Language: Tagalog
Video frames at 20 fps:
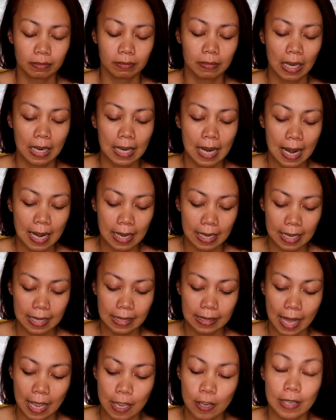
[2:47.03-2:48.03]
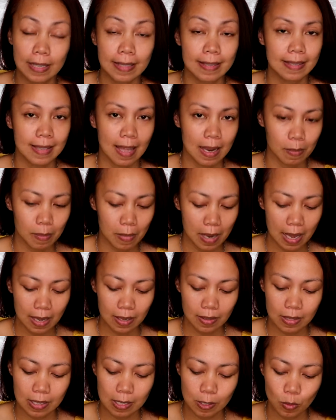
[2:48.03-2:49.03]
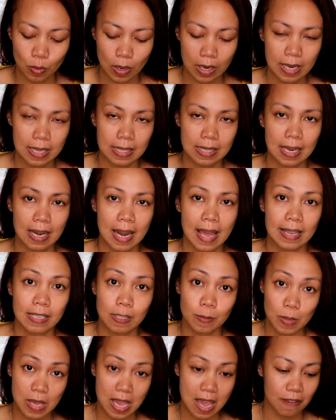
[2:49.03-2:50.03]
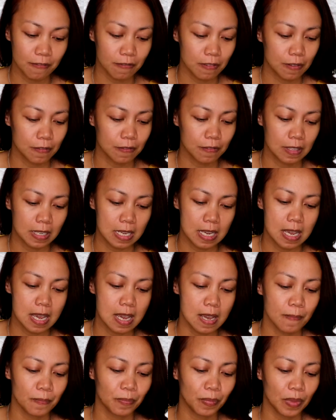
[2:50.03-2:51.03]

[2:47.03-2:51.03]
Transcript: Maglalagay tayo ng sunblock. This one is an SPF 50.